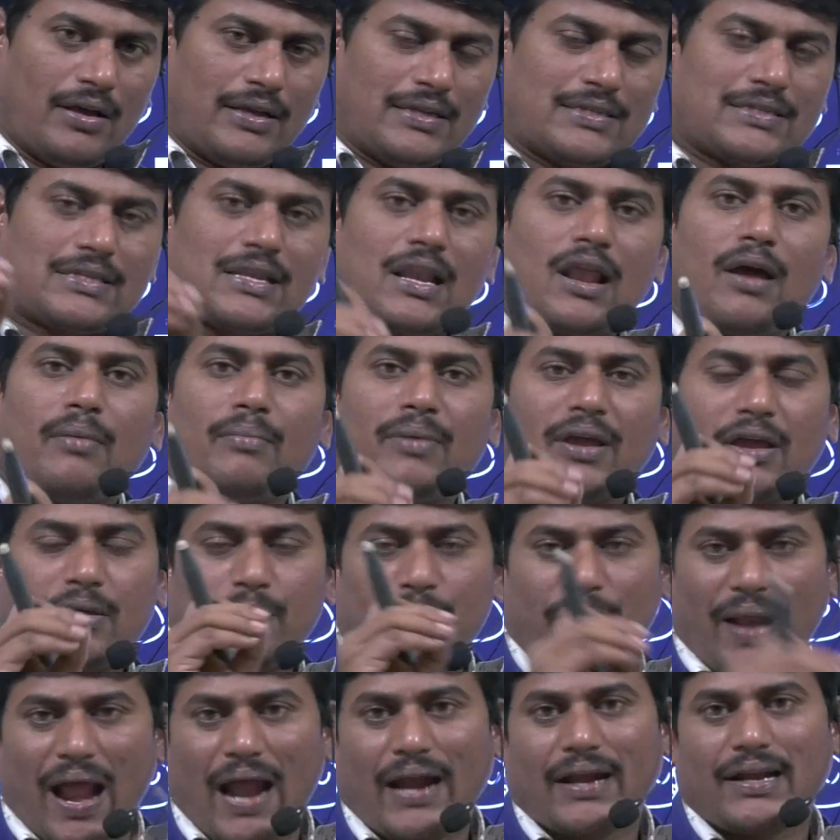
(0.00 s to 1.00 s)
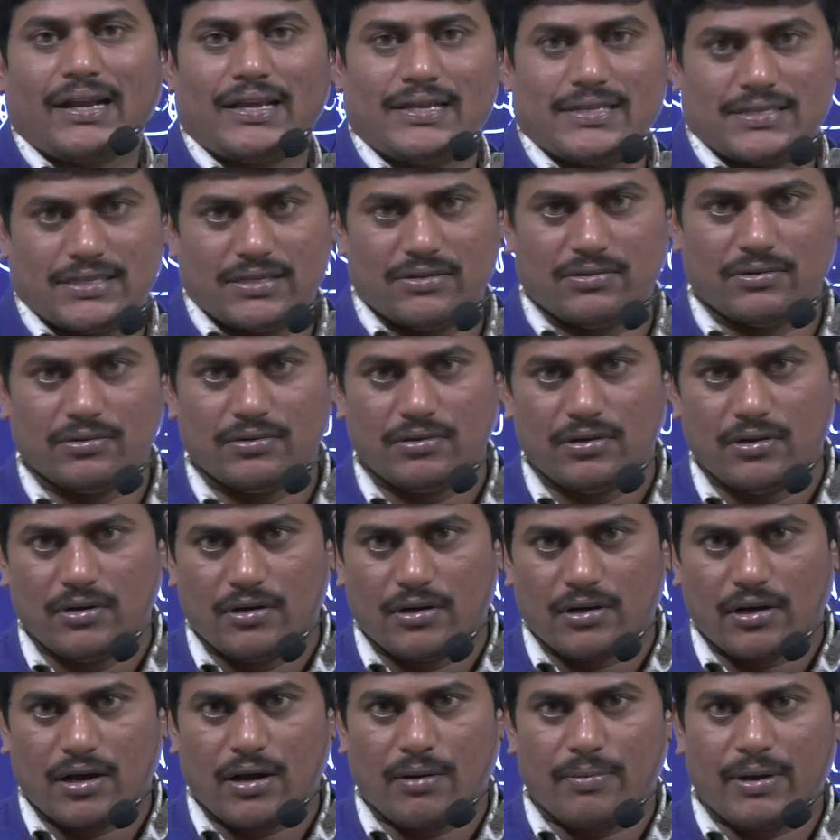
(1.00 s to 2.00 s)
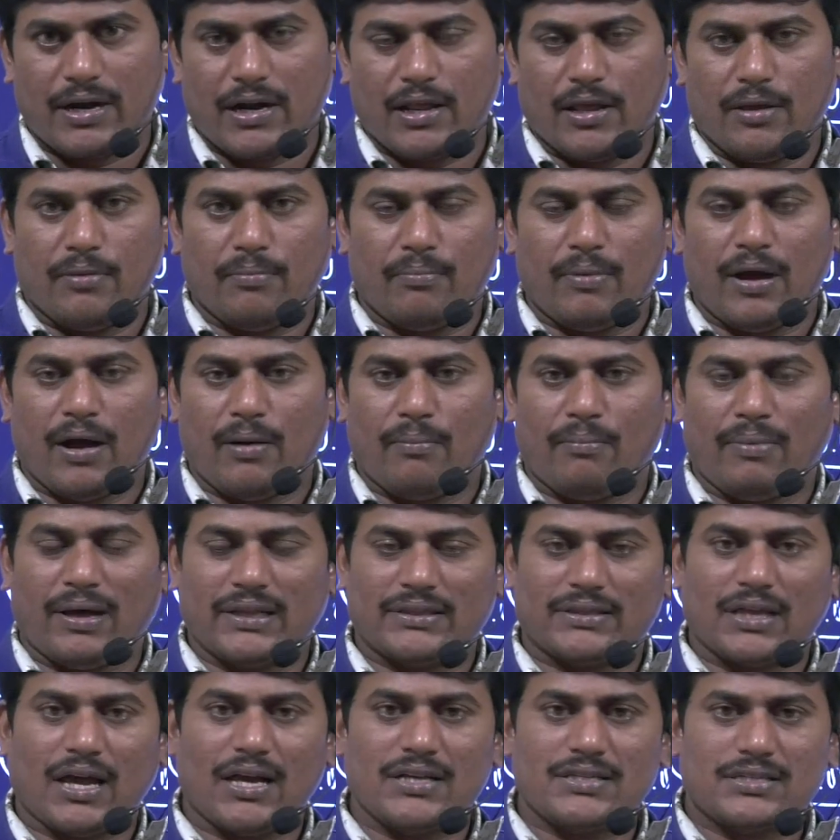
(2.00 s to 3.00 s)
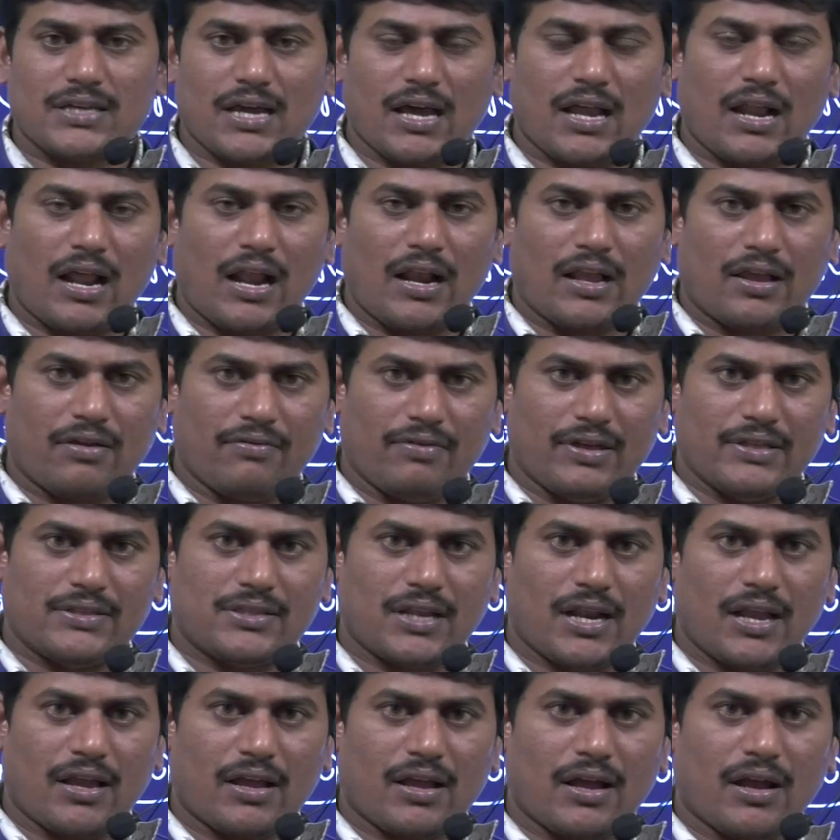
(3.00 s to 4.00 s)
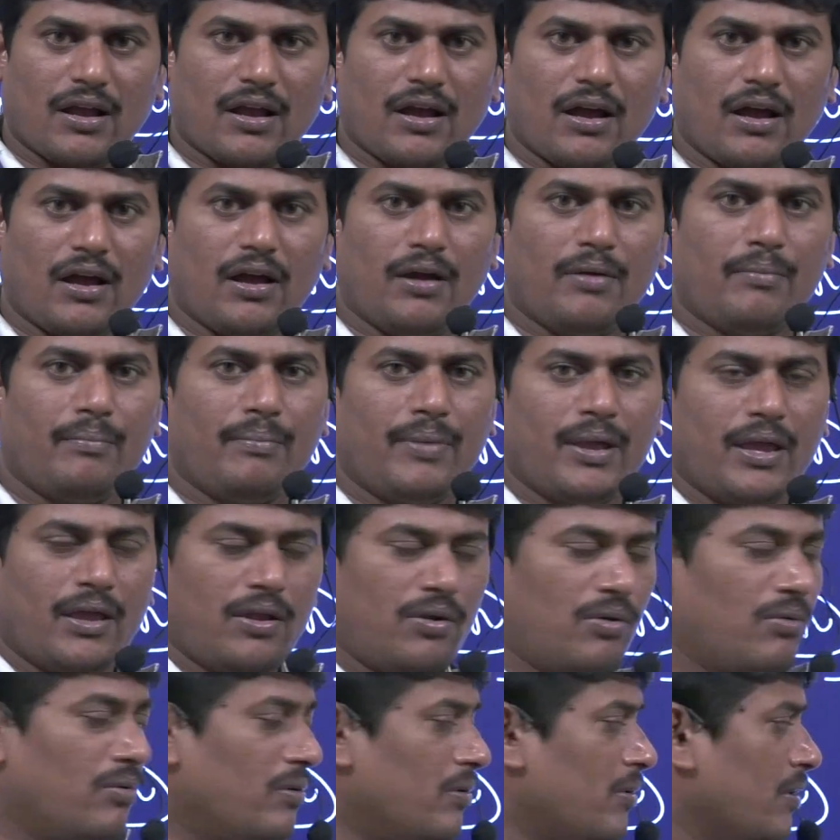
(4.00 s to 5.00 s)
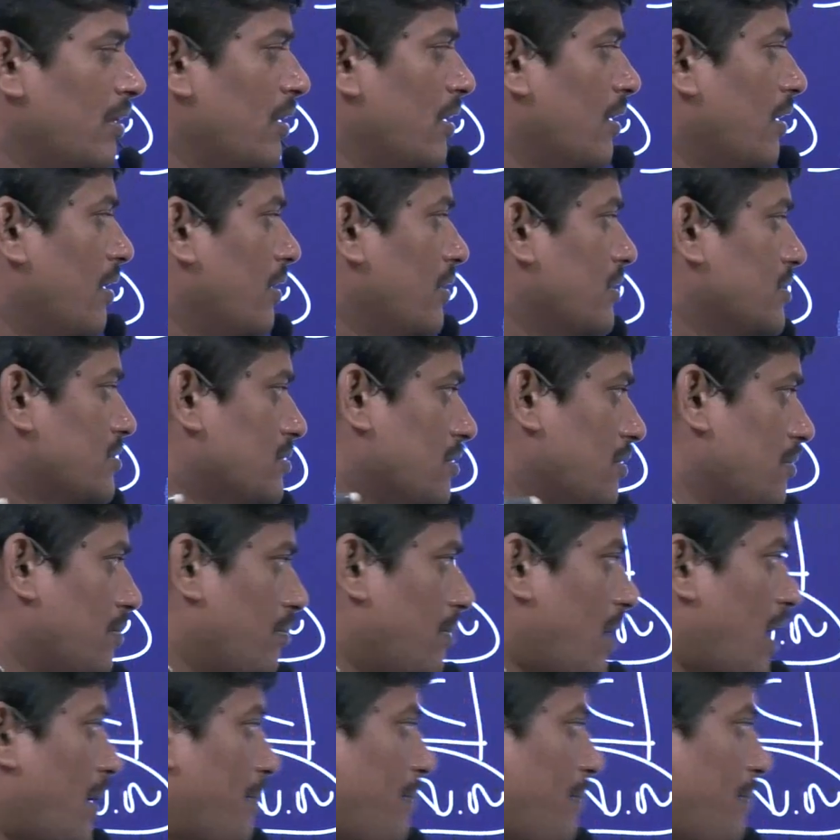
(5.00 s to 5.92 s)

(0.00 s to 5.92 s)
ఇస్లామిక్ ప్రాక్టీసు కాబట్టి మా మతాచారానికి వ్యతిరేకంగా మీరు సో మా